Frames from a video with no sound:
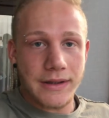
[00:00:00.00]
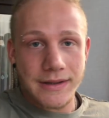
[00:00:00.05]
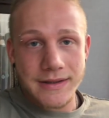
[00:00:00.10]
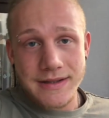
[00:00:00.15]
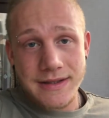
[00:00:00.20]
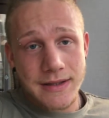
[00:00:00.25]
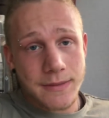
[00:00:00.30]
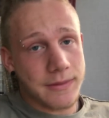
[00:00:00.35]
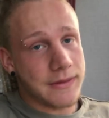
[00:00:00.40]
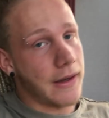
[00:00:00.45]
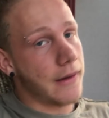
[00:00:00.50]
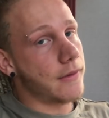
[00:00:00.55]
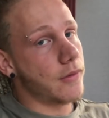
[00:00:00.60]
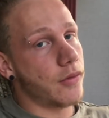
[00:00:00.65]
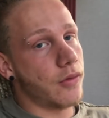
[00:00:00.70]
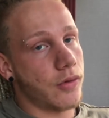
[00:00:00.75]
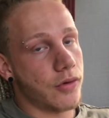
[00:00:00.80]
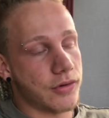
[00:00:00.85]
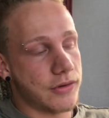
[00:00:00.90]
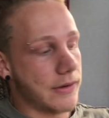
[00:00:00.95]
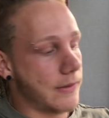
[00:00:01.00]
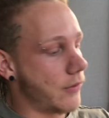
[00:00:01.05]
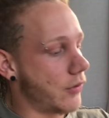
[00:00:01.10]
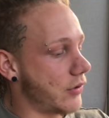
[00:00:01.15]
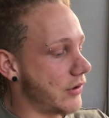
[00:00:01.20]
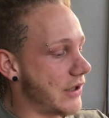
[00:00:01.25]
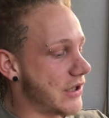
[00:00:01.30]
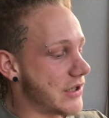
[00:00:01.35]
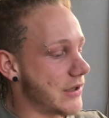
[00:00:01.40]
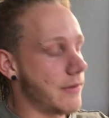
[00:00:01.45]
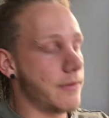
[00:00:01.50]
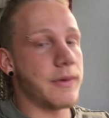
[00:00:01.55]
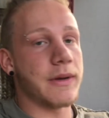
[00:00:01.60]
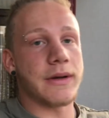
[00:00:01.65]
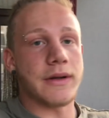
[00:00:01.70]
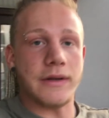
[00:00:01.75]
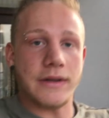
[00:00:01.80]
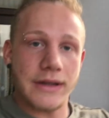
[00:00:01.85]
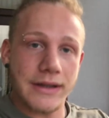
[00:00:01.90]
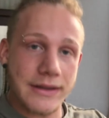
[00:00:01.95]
yarısı, bir tane orta boy yeşil biberin